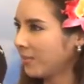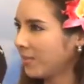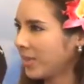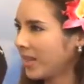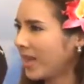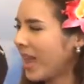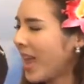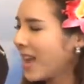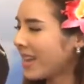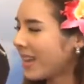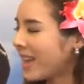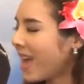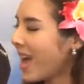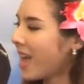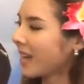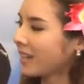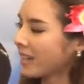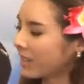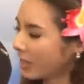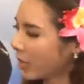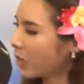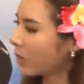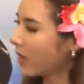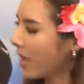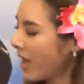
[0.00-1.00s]
มีหลายอย่าง
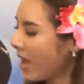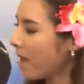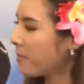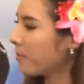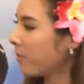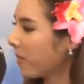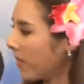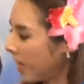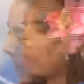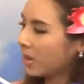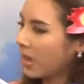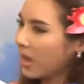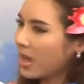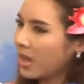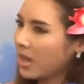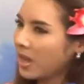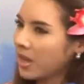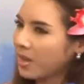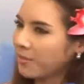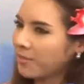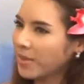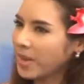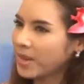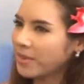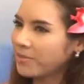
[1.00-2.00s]
ที่ต้อง
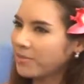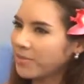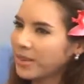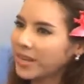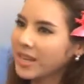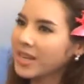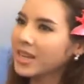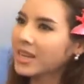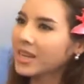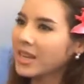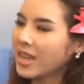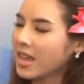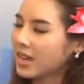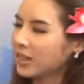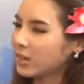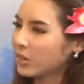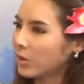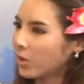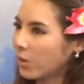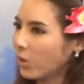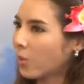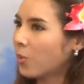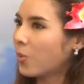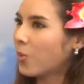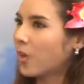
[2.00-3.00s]
ทำ ไม่ไม่ได้เรียน
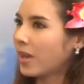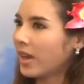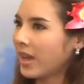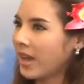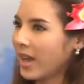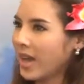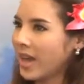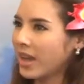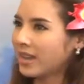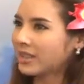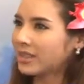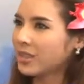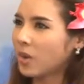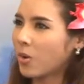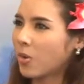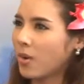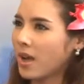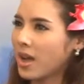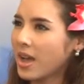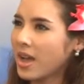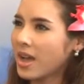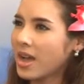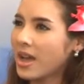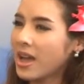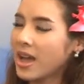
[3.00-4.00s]
ครูนะคะ แต่
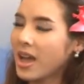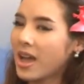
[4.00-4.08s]
ว่า